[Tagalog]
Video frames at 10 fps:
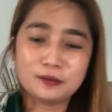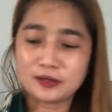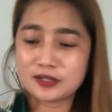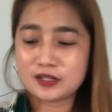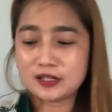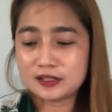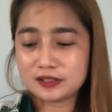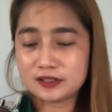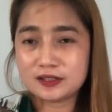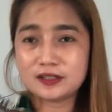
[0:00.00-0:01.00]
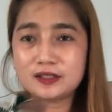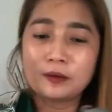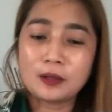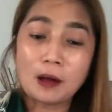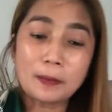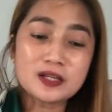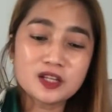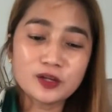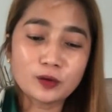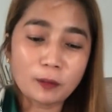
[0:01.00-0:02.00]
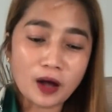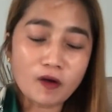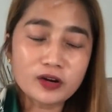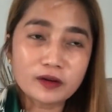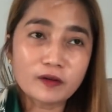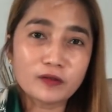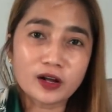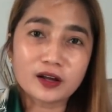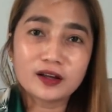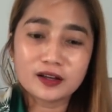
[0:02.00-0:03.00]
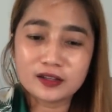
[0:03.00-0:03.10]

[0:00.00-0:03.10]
mga chillers. Napapansin nyo, pag ako nag-vlog,